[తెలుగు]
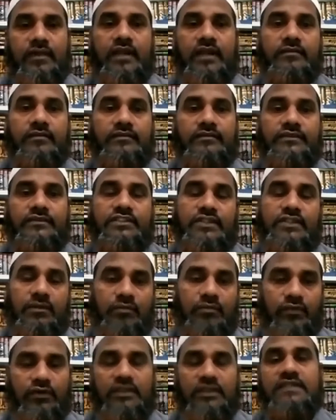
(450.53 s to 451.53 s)
మనం
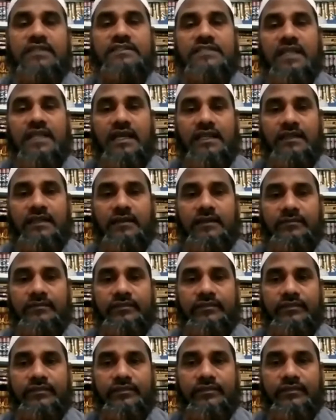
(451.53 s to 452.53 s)
సంబోధించాలి
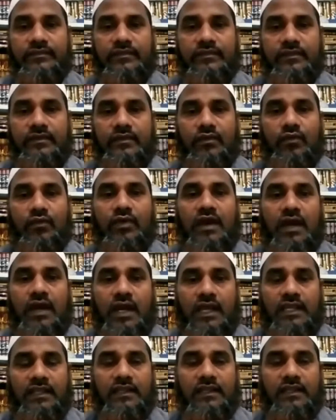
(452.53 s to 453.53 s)

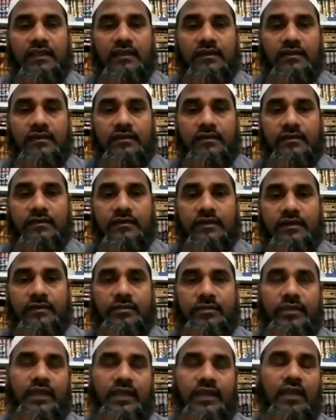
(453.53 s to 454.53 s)
వారి
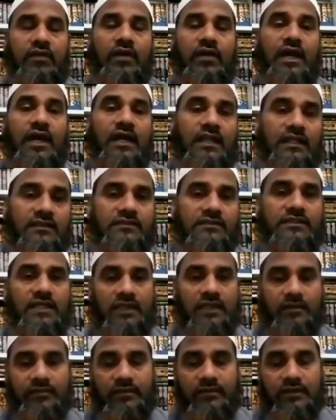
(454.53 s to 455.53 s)
పేరు
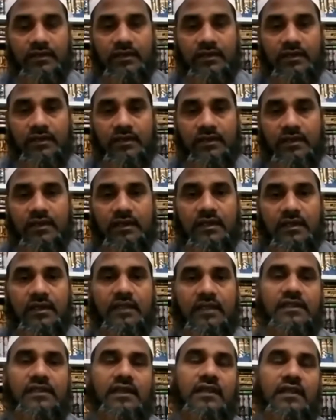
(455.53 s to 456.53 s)
అనంతరం
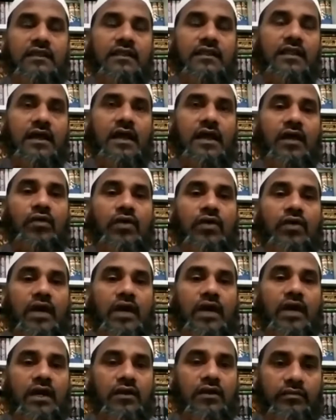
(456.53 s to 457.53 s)
రది అల్లాహు
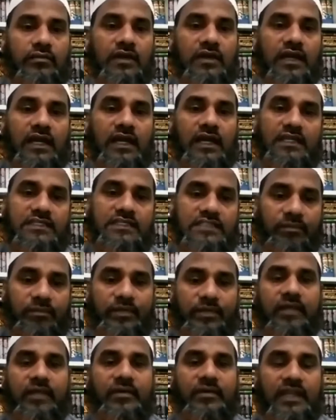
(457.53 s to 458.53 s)
అనుహు అని
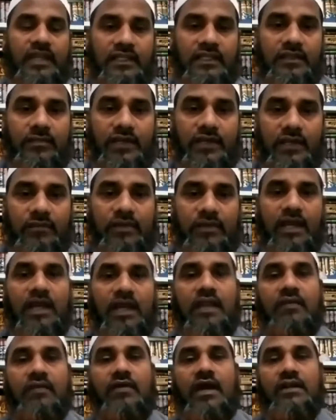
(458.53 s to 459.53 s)
చెప్పడం అనేది మనం
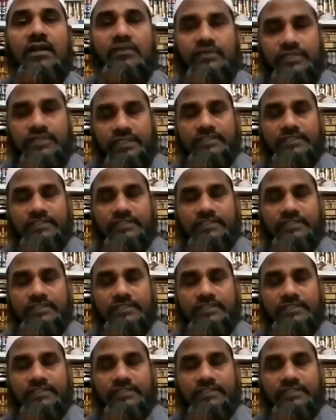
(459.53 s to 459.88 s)
అలవాటు